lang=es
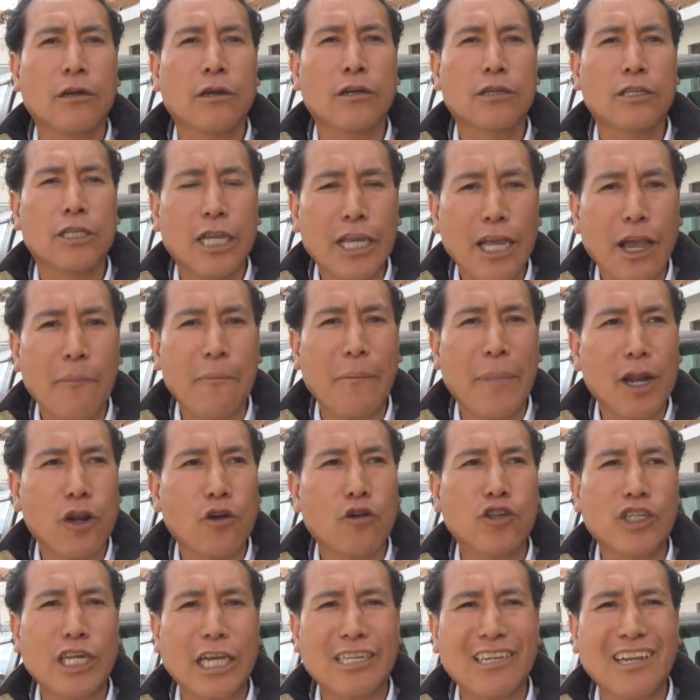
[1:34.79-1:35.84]
Sin
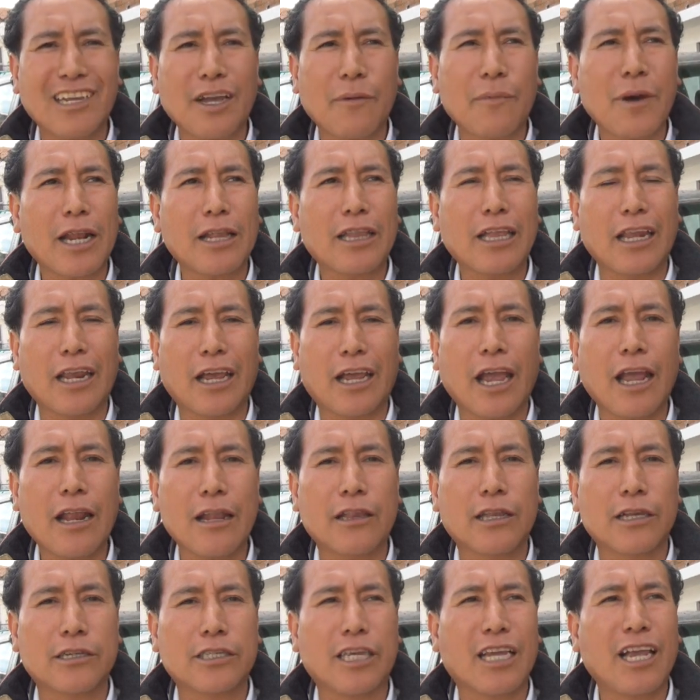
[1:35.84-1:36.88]
embargo, se hacen llamar
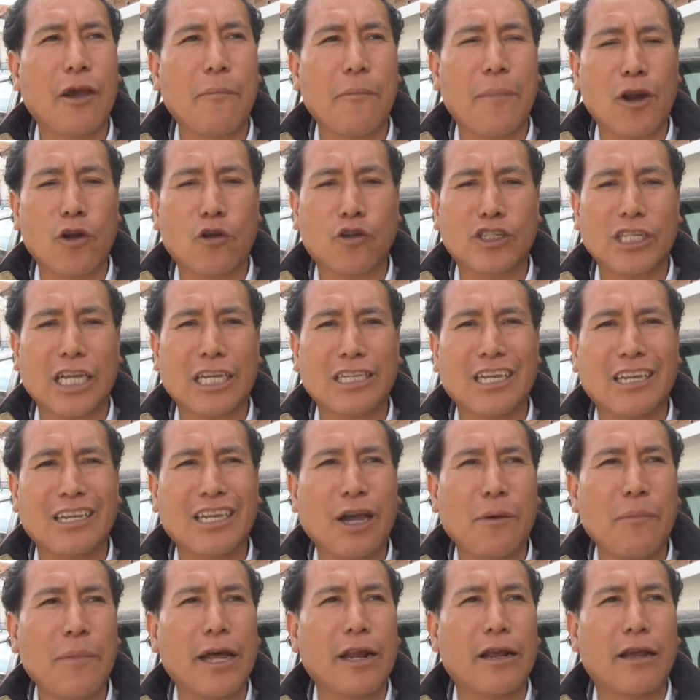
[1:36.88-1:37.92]
dirigentes, sin embargo, se hacen
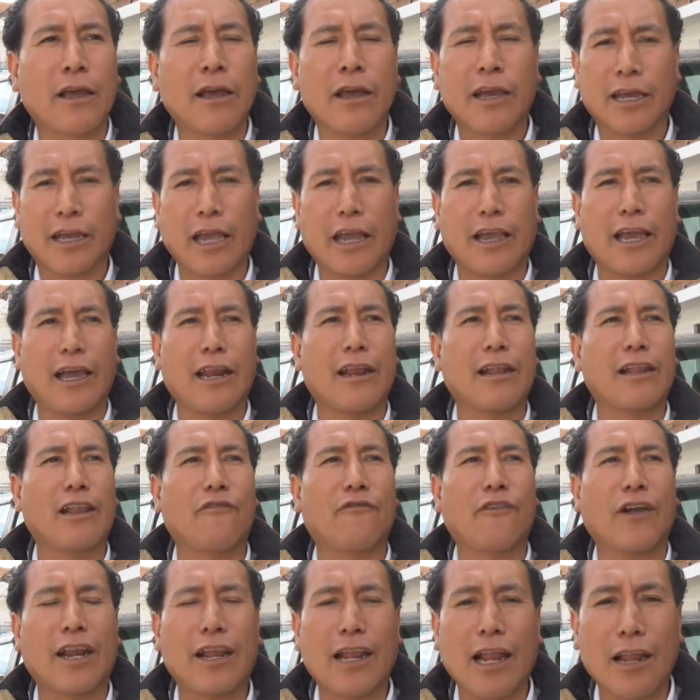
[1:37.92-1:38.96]
llamar que quieren
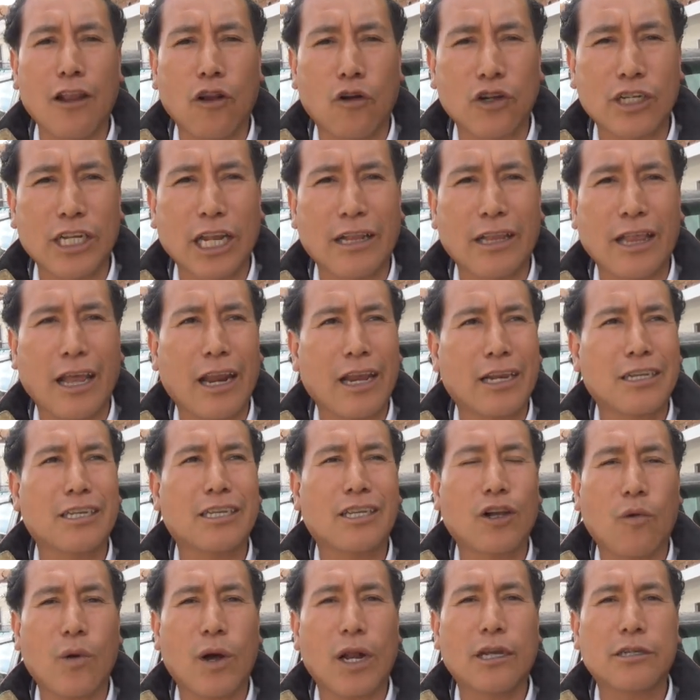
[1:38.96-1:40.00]
defender los intereses
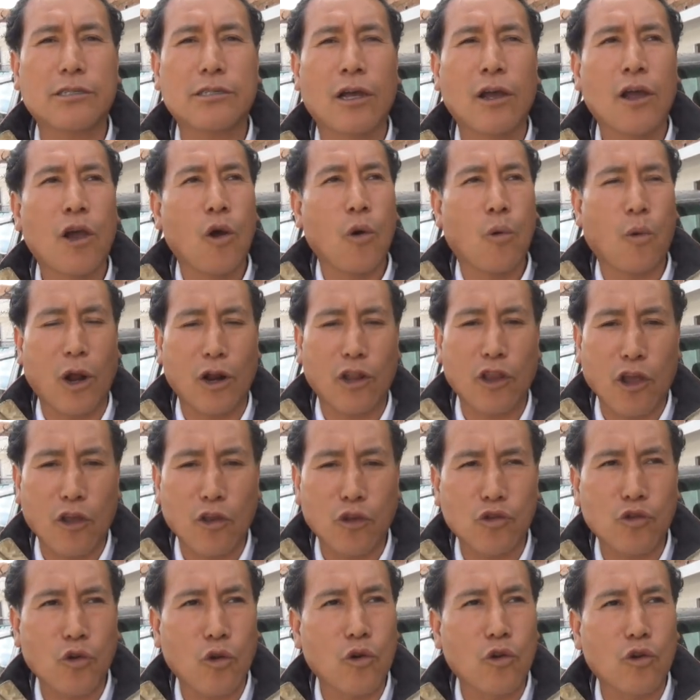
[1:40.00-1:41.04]
de Huaraz cuando
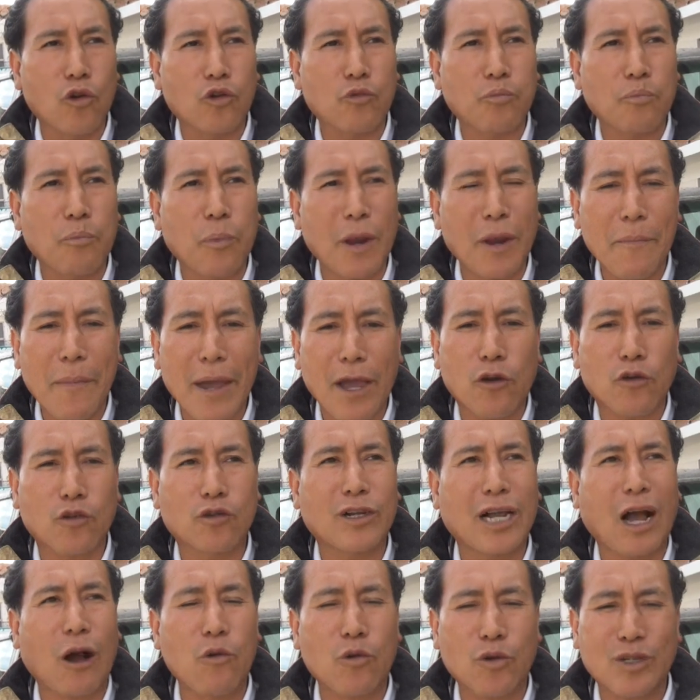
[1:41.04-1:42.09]
ellos son los primeros
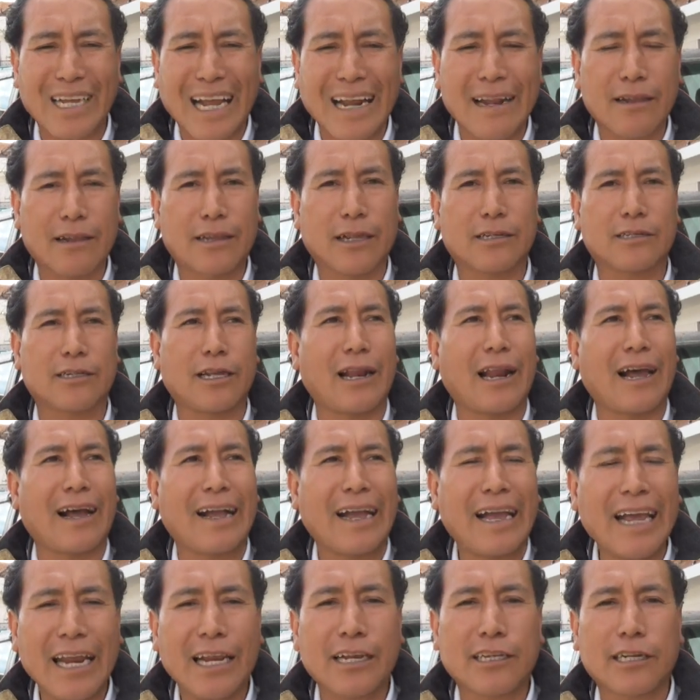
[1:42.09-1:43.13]
causantes de la
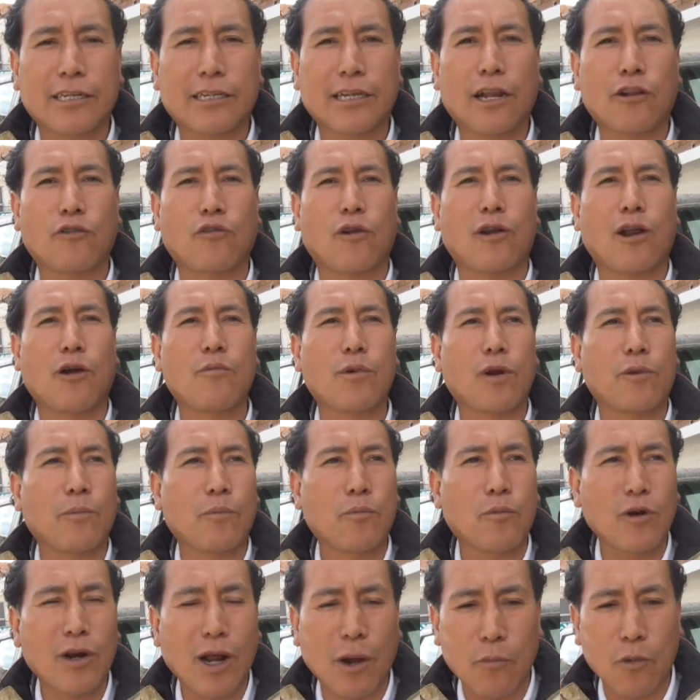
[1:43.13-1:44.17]
crisis dentro de
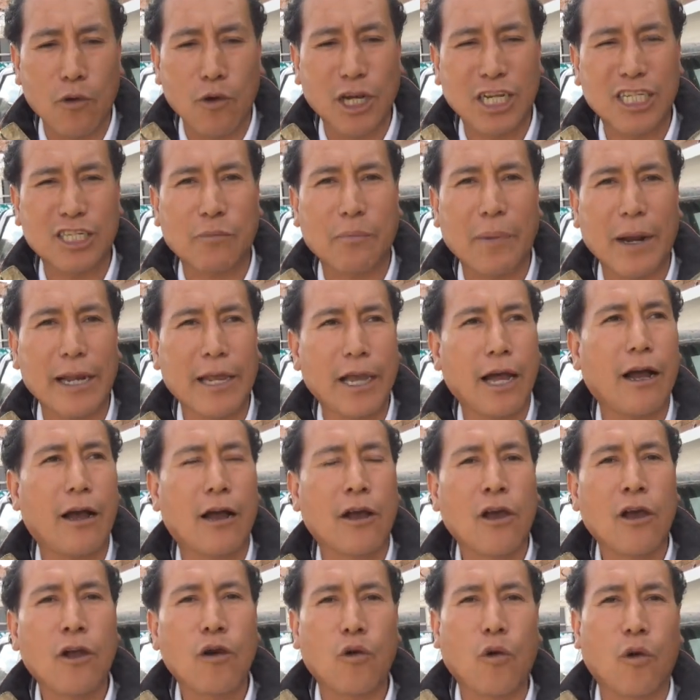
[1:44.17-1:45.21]
una, municipalidad
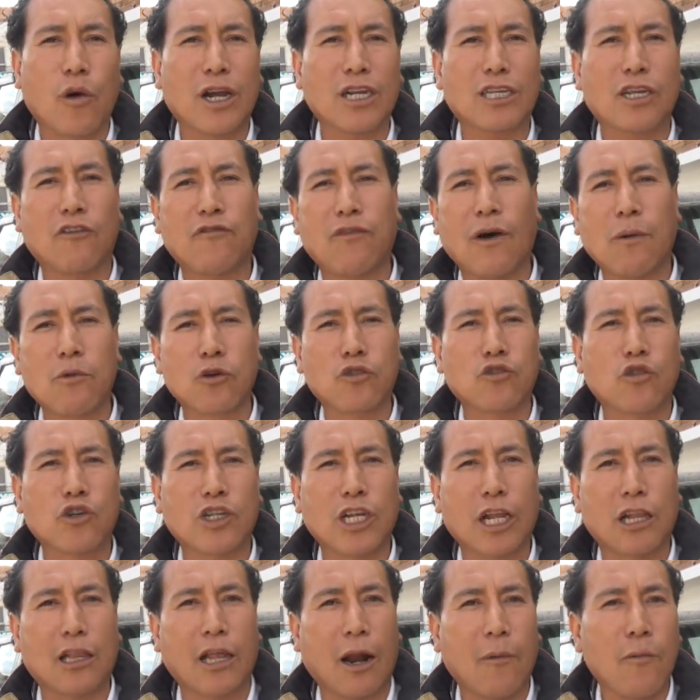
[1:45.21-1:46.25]
con ese famoso
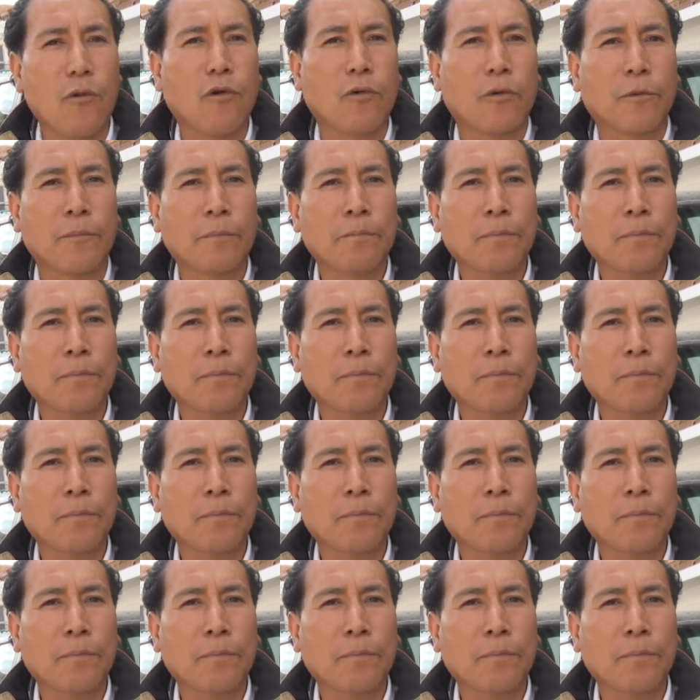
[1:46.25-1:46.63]
Citramún.